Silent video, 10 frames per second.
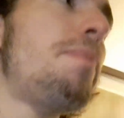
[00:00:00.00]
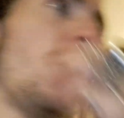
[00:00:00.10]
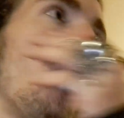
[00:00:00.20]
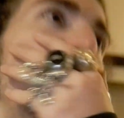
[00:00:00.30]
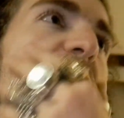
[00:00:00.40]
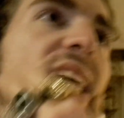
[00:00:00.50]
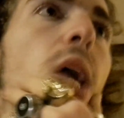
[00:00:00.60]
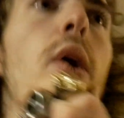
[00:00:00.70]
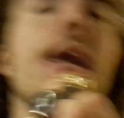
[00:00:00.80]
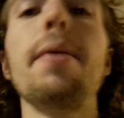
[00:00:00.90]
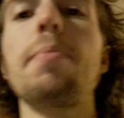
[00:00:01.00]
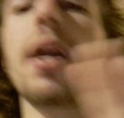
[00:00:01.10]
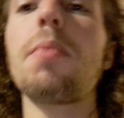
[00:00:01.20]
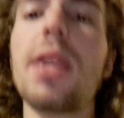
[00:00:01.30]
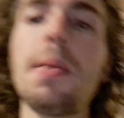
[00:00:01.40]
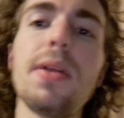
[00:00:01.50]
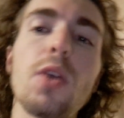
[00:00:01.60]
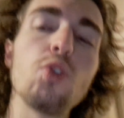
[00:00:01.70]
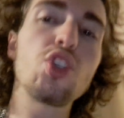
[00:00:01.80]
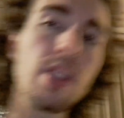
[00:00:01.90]
Però vi dico che mi garberebbe
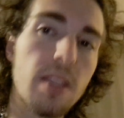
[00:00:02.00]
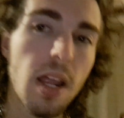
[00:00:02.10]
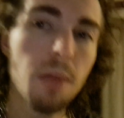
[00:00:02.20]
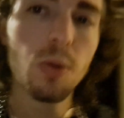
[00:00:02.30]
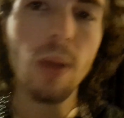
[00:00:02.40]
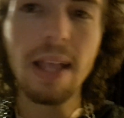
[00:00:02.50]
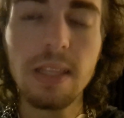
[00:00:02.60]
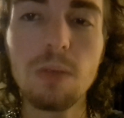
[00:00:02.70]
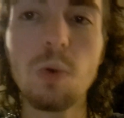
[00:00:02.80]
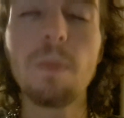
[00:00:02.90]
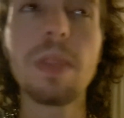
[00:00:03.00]
riconcentrarmi un attimo